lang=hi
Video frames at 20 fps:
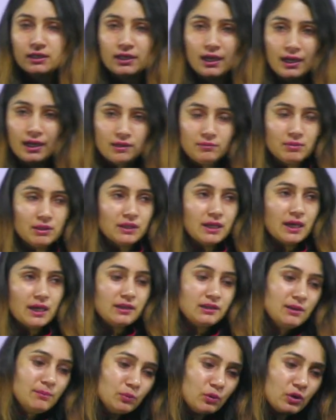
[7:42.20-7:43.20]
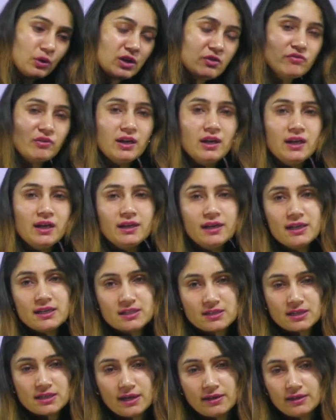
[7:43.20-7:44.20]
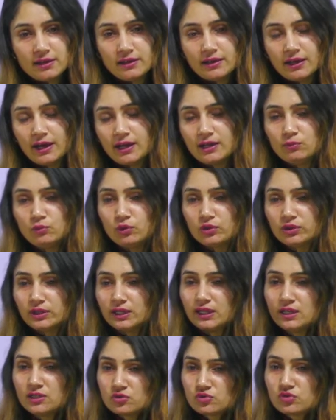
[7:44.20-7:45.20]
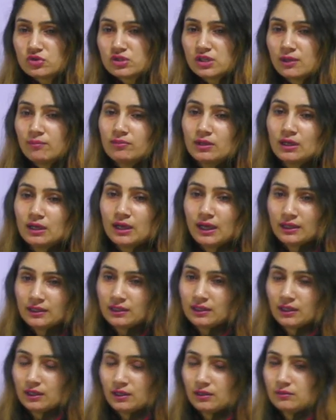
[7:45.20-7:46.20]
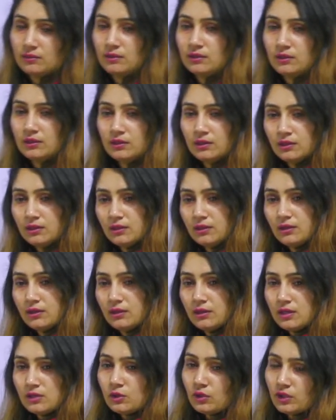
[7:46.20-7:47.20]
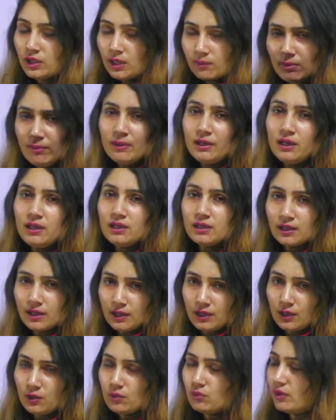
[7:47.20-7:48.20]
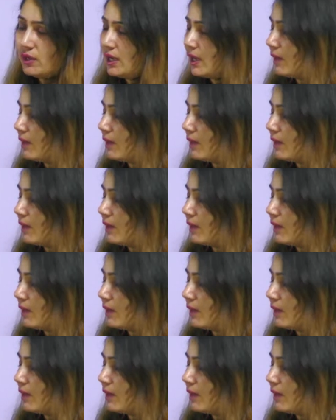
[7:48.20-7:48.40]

टाइम बताती है पूरे वर्ल्ड का एक स्टैंडर्ड टाइम होता है जीएमटी लाइन का तो ये भी मैंने कराया हुआ है